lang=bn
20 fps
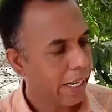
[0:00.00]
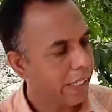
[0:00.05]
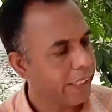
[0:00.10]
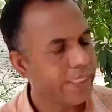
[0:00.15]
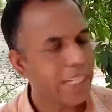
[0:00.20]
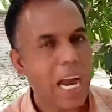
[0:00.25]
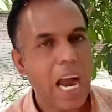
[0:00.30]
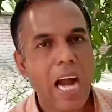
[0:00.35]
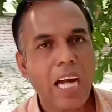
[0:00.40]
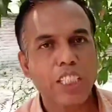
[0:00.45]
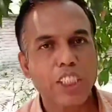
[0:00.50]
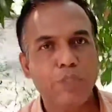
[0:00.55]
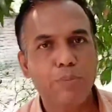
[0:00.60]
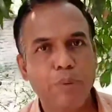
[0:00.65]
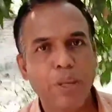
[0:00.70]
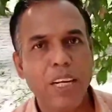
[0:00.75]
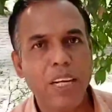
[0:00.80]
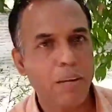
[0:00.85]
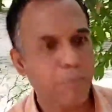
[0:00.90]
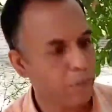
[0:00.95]
এই যে
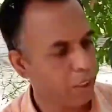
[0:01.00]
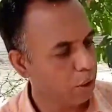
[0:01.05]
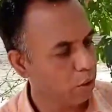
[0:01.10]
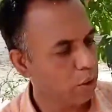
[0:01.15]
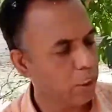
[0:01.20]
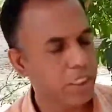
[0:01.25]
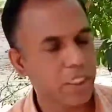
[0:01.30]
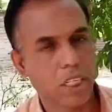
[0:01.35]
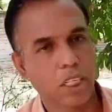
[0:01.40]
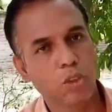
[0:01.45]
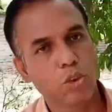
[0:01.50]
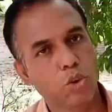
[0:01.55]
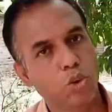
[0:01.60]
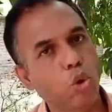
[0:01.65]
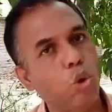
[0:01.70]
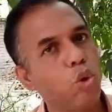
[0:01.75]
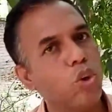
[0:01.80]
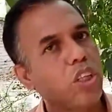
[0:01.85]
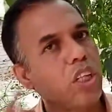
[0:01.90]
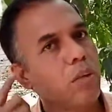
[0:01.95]
আসবেই আমি কিন্তু এই জায়গায়
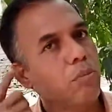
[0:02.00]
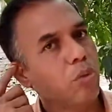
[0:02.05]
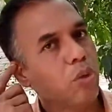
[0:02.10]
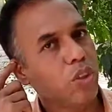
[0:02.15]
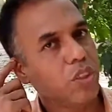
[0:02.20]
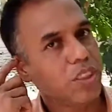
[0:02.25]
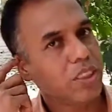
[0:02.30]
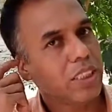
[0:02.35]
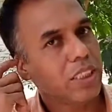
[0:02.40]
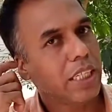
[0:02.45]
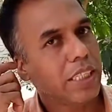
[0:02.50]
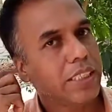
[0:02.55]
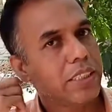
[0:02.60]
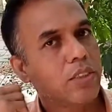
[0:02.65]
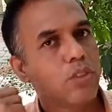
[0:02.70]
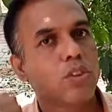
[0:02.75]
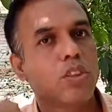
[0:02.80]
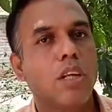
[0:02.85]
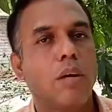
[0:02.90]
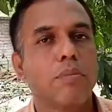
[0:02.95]
জোর দিয়ে বলেছি
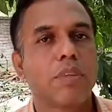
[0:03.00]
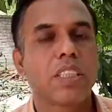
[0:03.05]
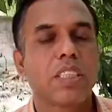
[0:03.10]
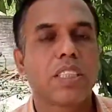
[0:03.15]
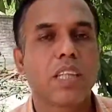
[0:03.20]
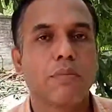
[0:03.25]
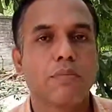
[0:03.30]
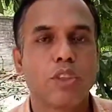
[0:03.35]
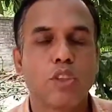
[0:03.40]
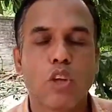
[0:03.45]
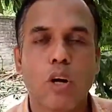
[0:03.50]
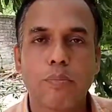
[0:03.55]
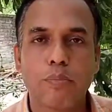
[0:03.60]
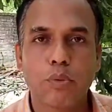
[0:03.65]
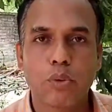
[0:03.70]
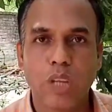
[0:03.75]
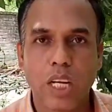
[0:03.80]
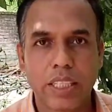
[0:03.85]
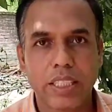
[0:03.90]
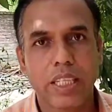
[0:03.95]
আজকে যদি আমাদের সামনে
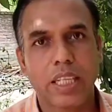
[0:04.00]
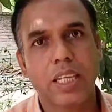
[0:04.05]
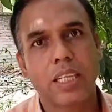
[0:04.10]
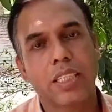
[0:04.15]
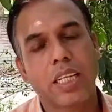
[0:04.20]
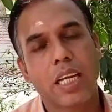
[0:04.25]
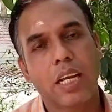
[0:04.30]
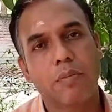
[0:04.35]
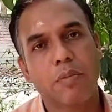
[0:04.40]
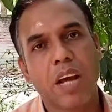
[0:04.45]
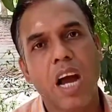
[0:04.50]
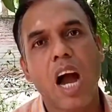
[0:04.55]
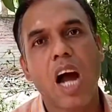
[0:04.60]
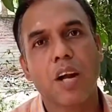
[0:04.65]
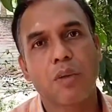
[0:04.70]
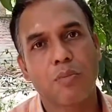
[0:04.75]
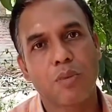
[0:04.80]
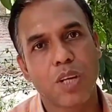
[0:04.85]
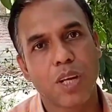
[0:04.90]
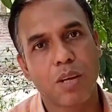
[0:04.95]
স্বপ্ন না থাকে তাহলে আমরা
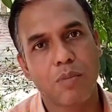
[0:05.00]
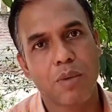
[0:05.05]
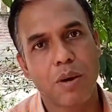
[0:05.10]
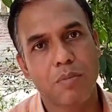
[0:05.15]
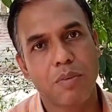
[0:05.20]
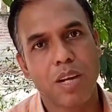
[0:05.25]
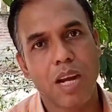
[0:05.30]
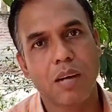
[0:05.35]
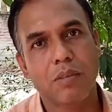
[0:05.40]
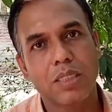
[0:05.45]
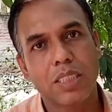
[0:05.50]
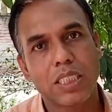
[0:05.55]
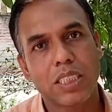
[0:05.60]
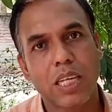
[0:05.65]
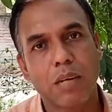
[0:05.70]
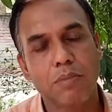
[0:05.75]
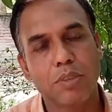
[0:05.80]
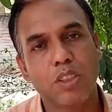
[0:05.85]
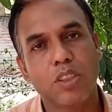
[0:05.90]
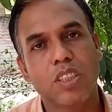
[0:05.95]
হাঁটবো কীভাবে আমাদের
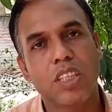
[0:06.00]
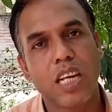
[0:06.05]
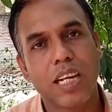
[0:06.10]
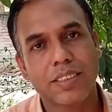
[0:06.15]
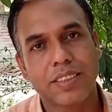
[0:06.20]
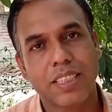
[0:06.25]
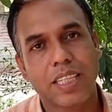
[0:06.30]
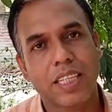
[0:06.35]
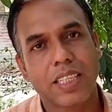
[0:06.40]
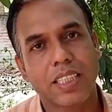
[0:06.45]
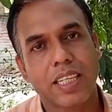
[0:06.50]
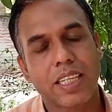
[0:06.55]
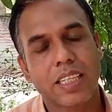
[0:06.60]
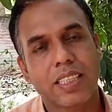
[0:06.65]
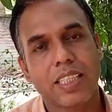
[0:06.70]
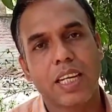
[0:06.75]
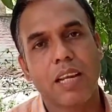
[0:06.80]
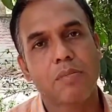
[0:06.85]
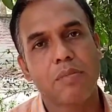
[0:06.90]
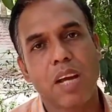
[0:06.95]
সামনে যদি রাস্তা না থাকে
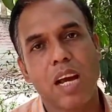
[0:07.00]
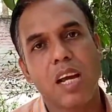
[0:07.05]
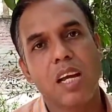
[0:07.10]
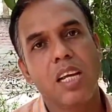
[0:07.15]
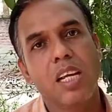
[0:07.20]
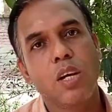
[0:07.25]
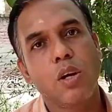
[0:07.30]
তাহলে আমরা